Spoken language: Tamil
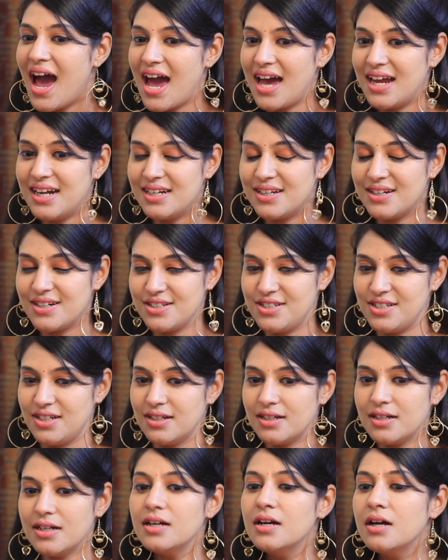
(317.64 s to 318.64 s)
அண்ட் uh,
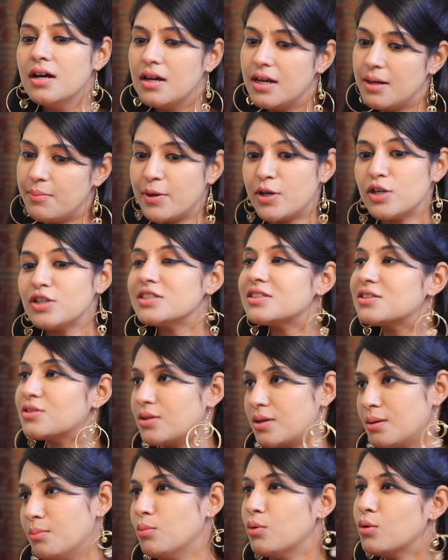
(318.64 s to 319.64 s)
ஜனங்க பிகாஸ்
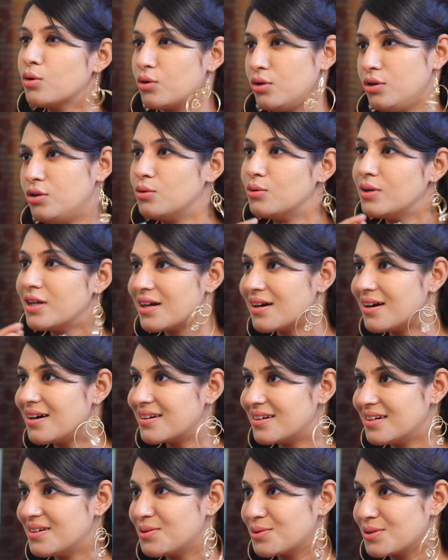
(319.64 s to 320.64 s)
ரொம்ப ஒரு
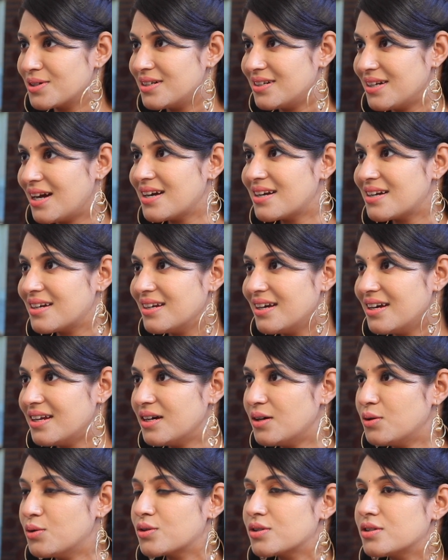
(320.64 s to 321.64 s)
யூனிக்கான ஒரு டைட்டில்
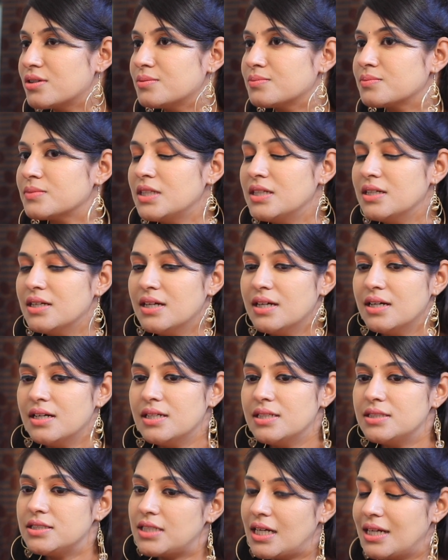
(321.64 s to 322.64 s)
ஏன்னா ஒரு
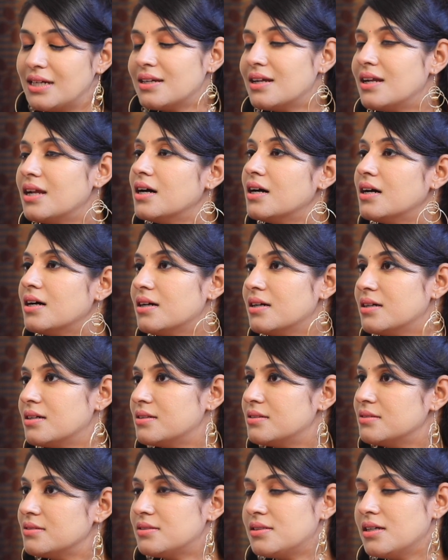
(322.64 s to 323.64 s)

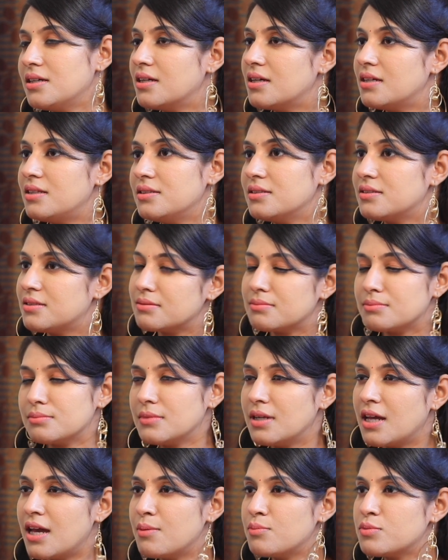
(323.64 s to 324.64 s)
ஜென்ரலாக சீரியல்ஸ்
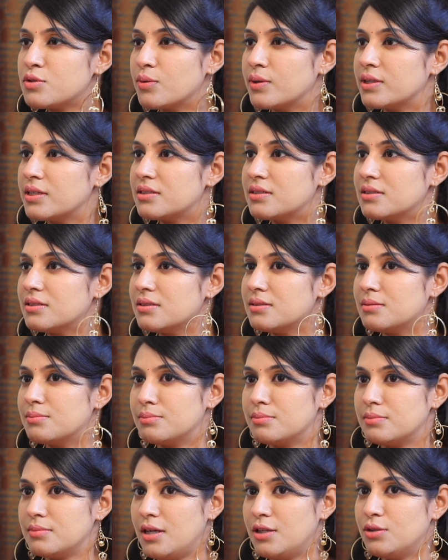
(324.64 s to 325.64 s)
நேம்ஸ் வந்துட்டு
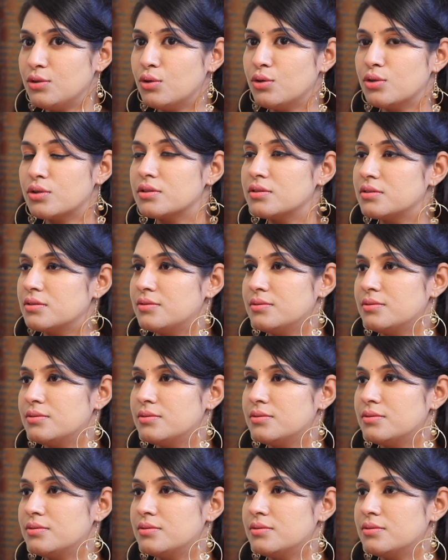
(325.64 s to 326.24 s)
ஏதோ ஒரு